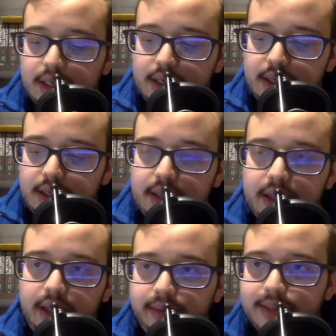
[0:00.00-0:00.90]
Eh,
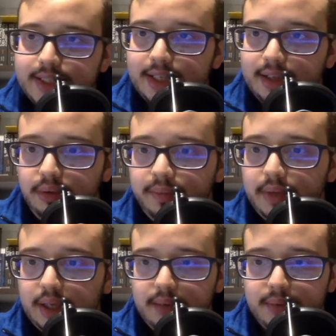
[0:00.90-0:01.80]
che, ne
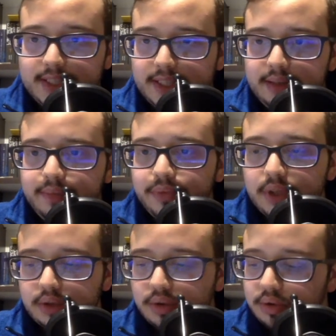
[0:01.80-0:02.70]
che ne pensate?
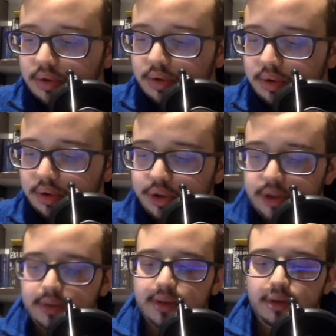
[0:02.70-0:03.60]
Sono
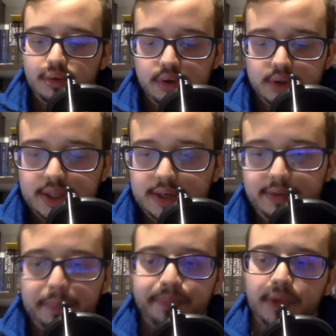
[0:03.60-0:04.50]
riuscito ad
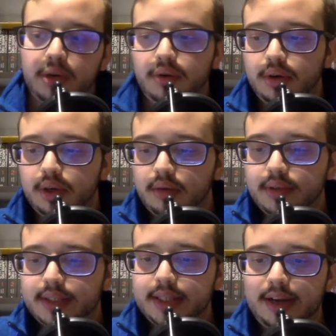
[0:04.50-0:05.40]
incuriosirvi con
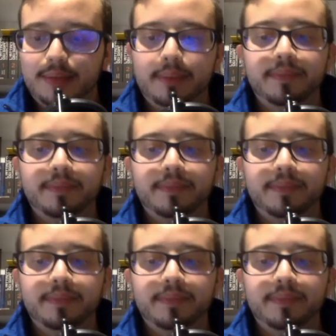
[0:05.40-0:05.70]
questa trama?